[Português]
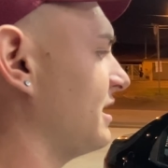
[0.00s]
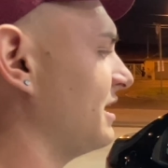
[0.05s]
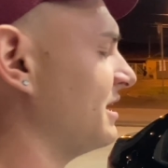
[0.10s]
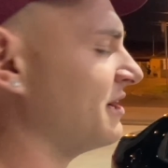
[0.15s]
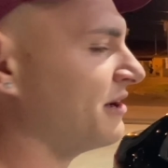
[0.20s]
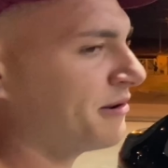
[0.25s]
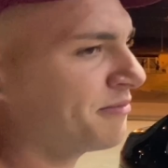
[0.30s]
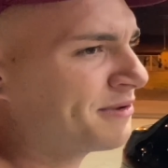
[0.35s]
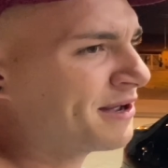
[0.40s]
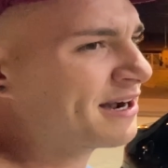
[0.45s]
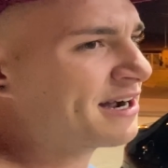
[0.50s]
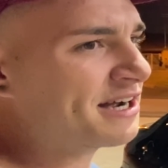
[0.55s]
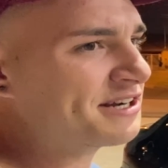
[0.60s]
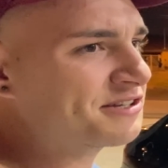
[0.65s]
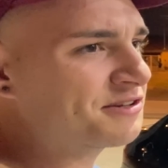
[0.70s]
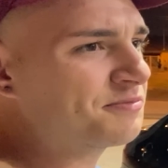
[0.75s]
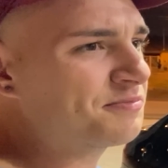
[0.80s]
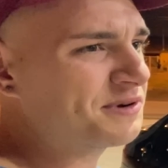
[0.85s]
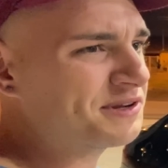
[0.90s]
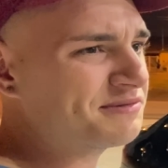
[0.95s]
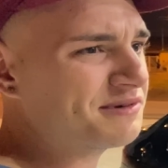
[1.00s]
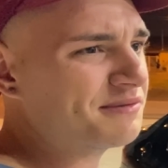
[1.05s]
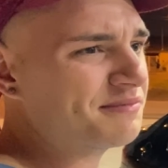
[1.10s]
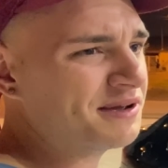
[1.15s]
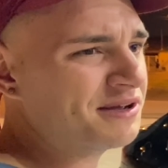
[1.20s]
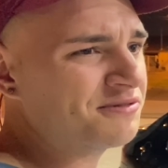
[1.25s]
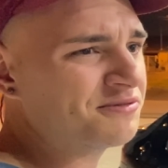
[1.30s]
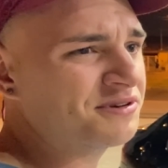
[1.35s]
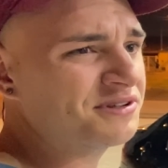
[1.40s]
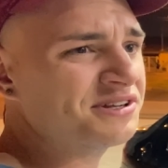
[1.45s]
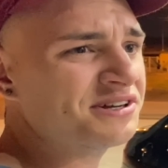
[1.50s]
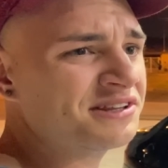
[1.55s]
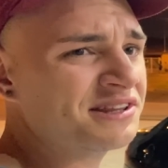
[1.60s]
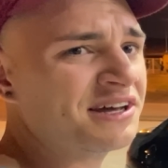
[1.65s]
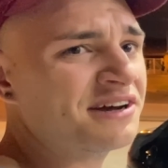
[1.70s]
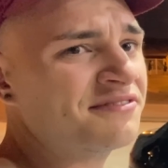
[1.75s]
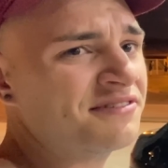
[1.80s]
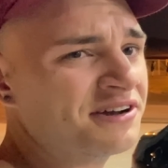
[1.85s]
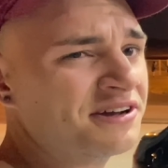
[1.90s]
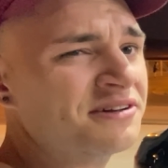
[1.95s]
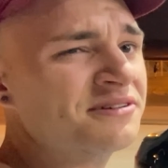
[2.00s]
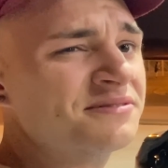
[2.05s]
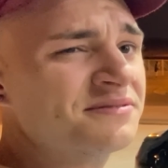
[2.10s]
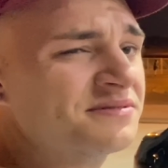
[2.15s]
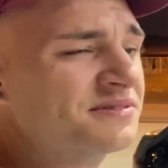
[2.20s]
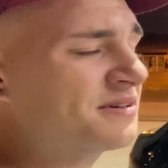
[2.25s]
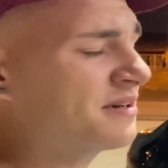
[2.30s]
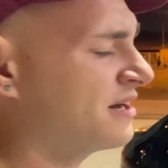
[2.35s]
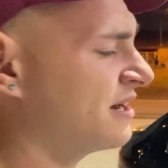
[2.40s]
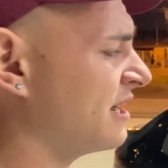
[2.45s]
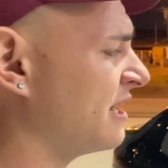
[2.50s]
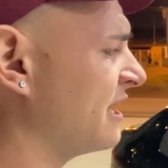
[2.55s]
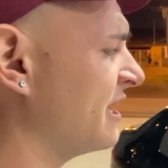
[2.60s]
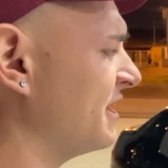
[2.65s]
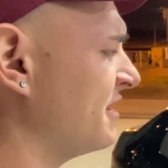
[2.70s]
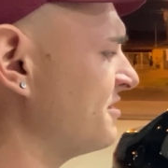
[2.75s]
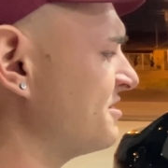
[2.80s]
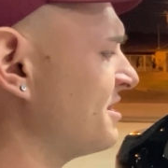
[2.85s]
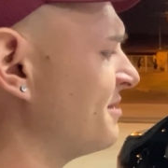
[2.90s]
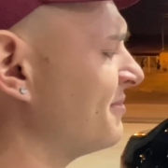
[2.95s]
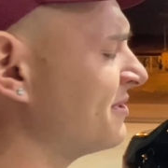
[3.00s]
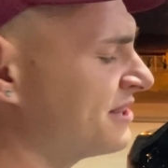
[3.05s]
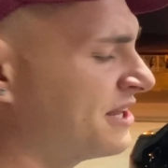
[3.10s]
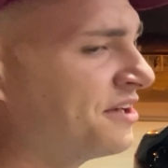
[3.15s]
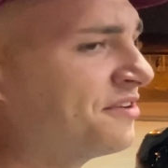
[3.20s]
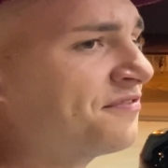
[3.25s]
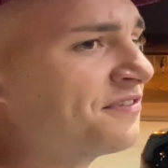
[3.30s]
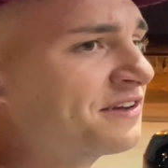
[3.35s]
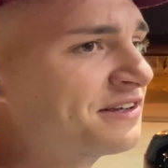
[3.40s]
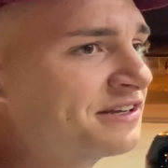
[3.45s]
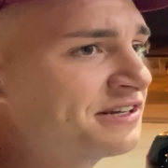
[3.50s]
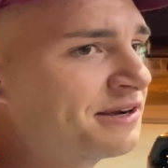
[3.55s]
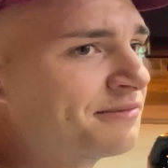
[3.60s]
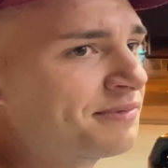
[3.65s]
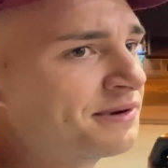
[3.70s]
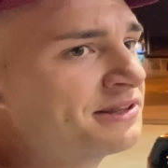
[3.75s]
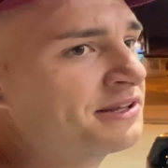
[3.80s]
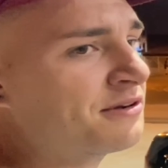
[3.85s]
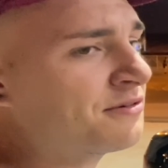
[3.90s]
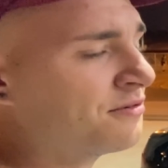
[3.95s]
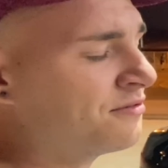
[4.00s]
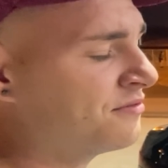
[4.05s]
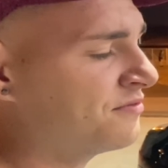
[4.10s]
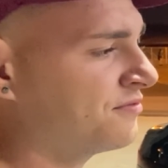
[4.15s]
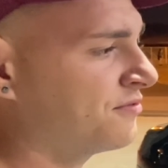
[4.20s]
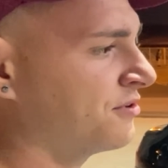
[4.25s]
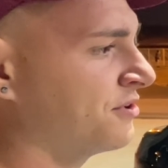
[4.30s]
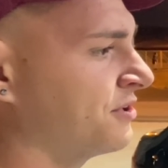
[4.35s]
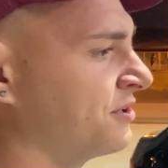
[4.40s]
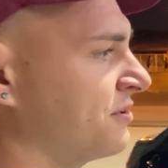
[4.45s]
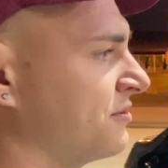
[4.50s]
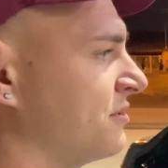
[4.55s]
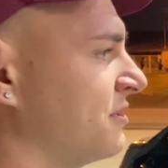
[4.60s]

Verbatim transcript: Ele, porque a caixa do Prisma é bem ruim de andar, velho. É. Aí eu já mandei fazer já pra ter conforto.